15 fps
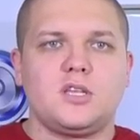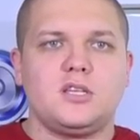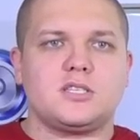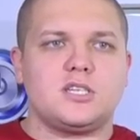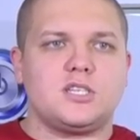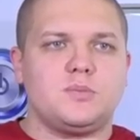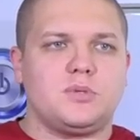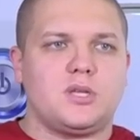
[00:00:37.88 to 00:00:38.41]

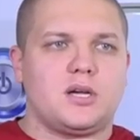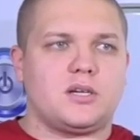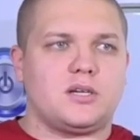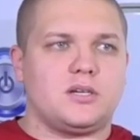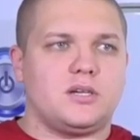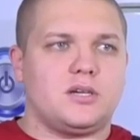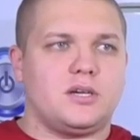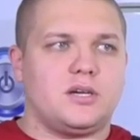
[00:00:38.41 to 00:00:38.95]
скажем так,
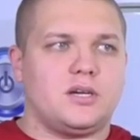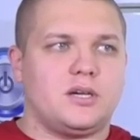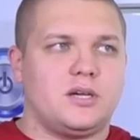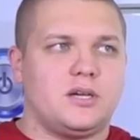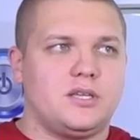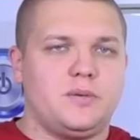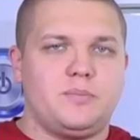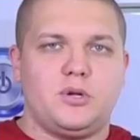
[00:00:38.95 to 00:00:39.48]

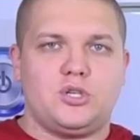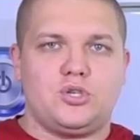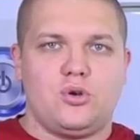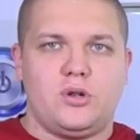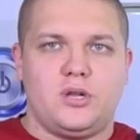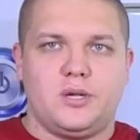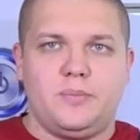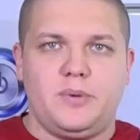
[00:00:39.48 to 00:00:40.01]
э,
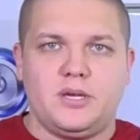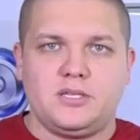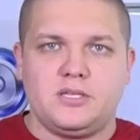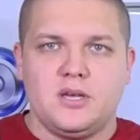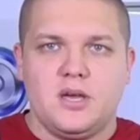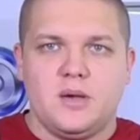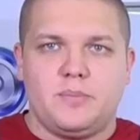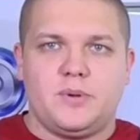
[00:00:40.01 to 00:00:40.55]
небольшой ликбез
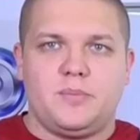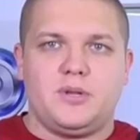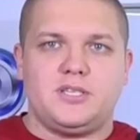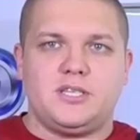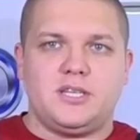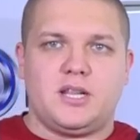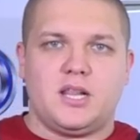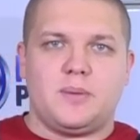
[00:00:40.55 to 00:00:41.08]

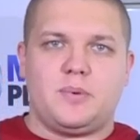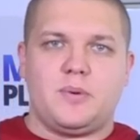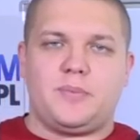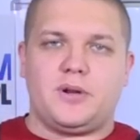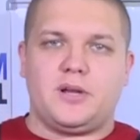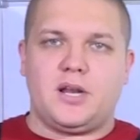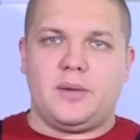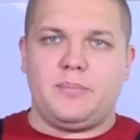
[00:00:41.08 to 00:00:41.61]
приблизительно по
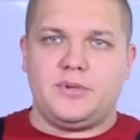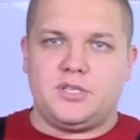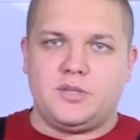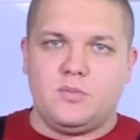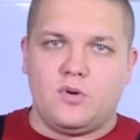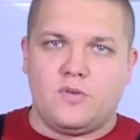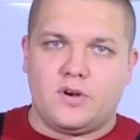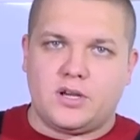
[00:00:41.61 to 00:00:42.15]
программе
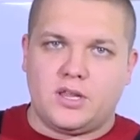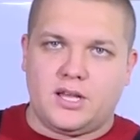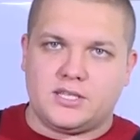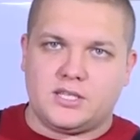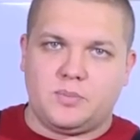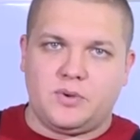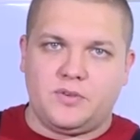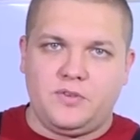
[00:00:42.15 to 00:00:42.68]
7
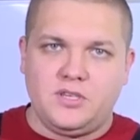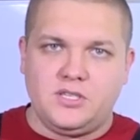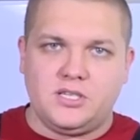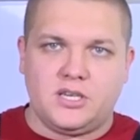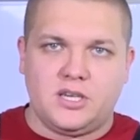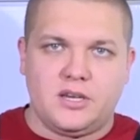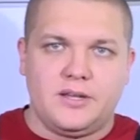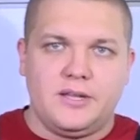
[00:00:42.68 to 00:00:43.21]
класса по
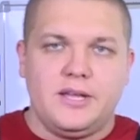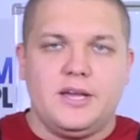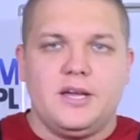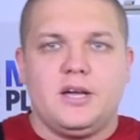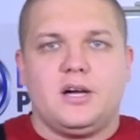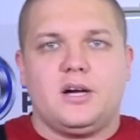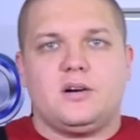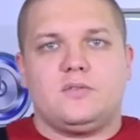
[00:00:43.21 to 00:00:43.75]
физике.
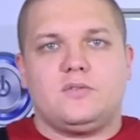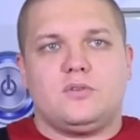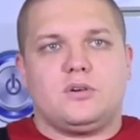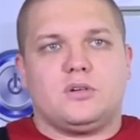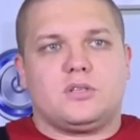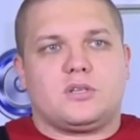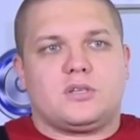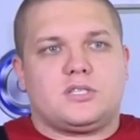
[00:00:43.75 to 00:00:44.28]

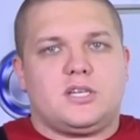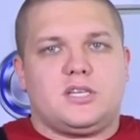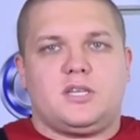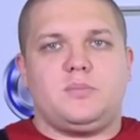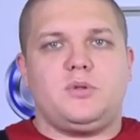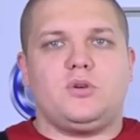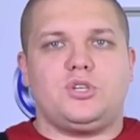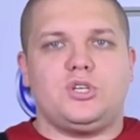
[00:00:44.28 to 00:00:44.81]
Вот.
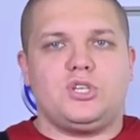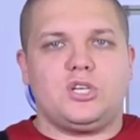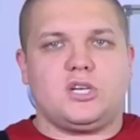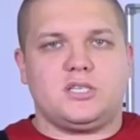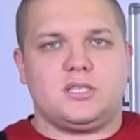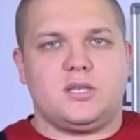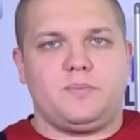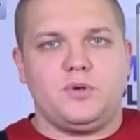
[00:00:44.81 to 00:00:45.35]
Кстати, мне очень
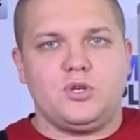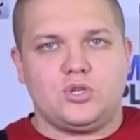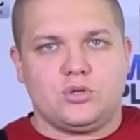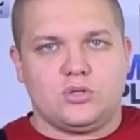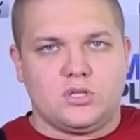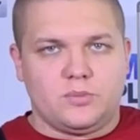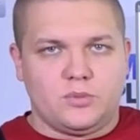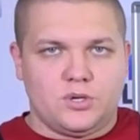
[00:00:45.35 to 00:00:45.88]
часто
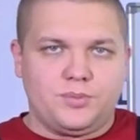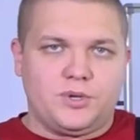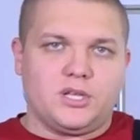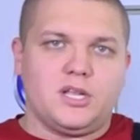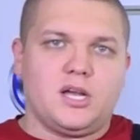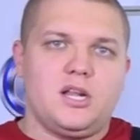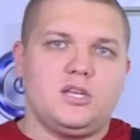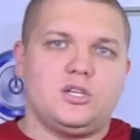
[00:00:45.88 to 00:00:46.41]
пишут на моем
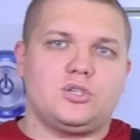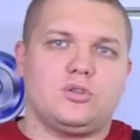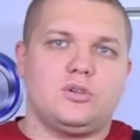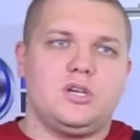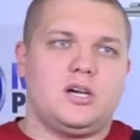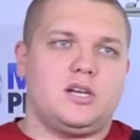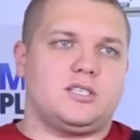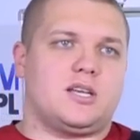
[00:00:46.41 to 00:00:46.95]
канале, что
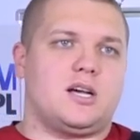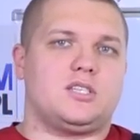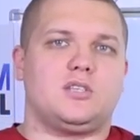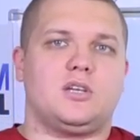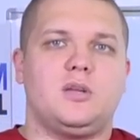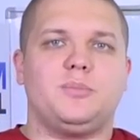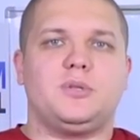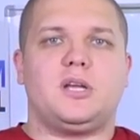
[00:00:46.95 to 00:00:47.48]
я
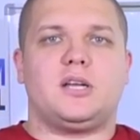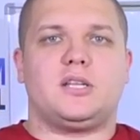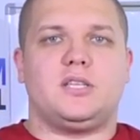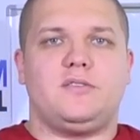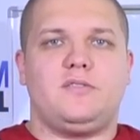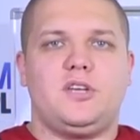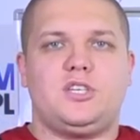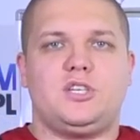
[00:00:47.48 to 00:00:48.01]
рассказываю
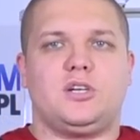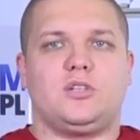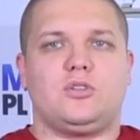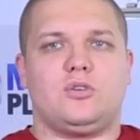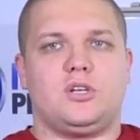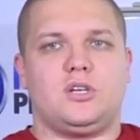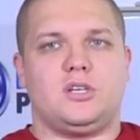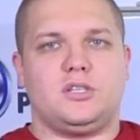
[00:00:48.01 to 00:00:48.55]
элементарные вещи,
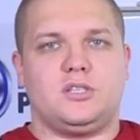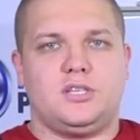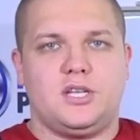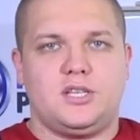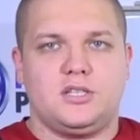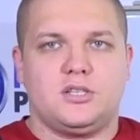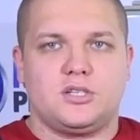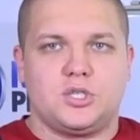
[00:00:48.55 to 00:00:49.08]
которые
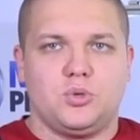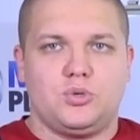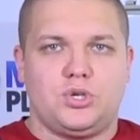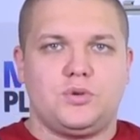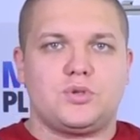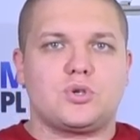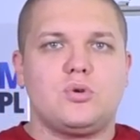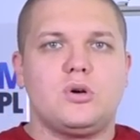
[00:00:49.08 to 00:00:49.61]
дети должны
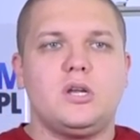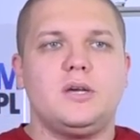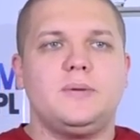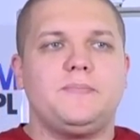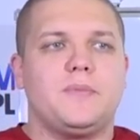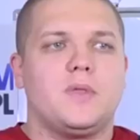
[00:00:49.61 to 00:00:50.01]
учить в школе.